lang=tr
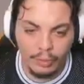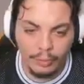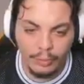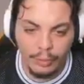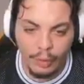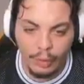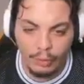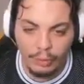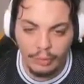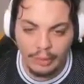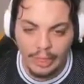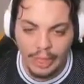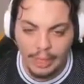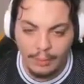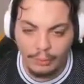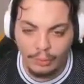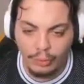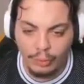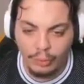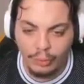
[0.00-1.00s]
Şunu bir
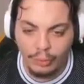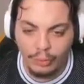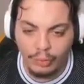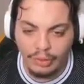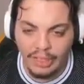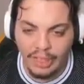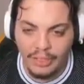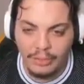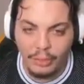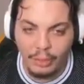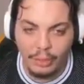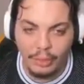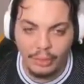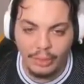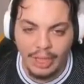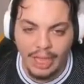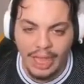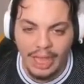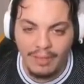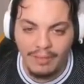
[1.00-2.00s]
öldür abi. Düşürdüklerini
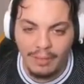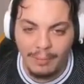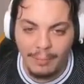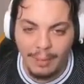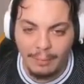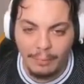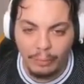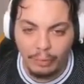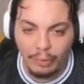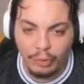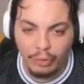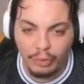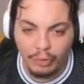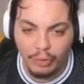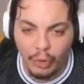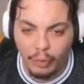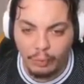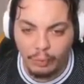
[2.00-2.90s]
öldür. AVM bulur.